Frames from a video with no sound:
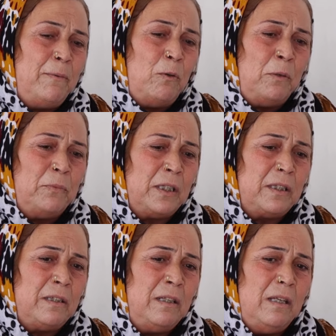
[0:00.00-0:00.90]
زلامی خۆم
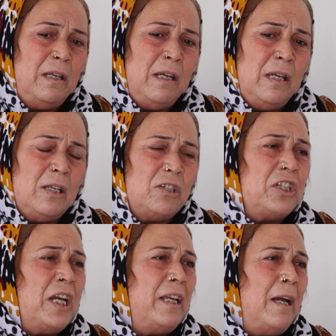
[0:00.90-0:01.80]
دەکرد
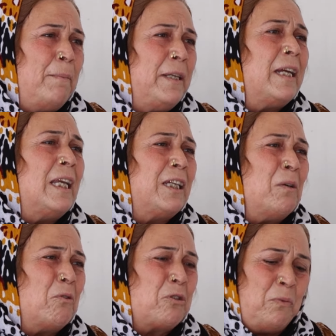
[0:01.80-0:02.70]
ژیانە
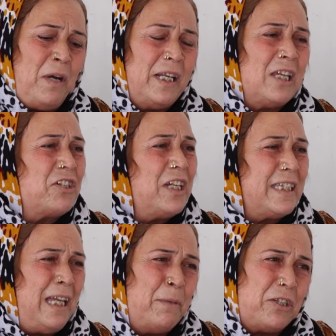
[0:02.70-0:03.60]
بەرێگەلکی خۆش و ئانا
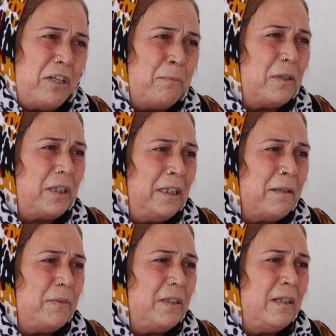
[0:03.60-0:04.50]
ژیان زەحمەت چی بووی
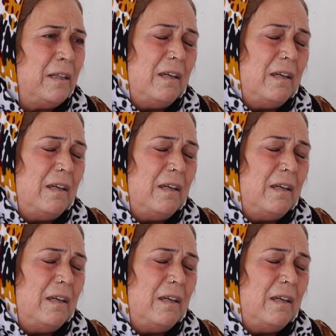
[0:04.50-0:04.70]
ڕحێمێ